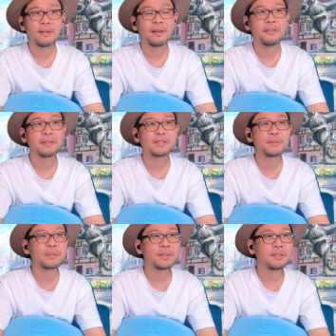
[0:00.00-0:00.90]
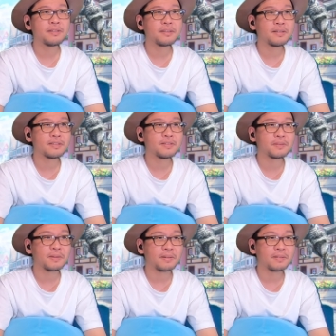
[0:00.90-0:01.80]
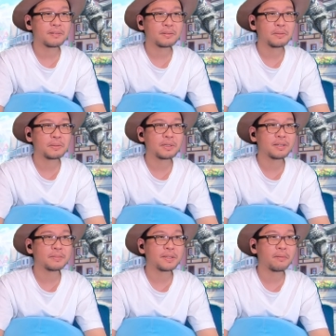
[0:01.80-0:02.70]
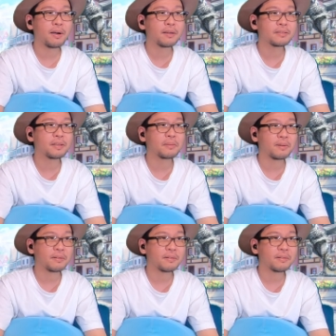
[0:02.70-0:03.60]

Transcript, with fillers: ああ、それがなんかあれなのか。遠くから見て分かったのか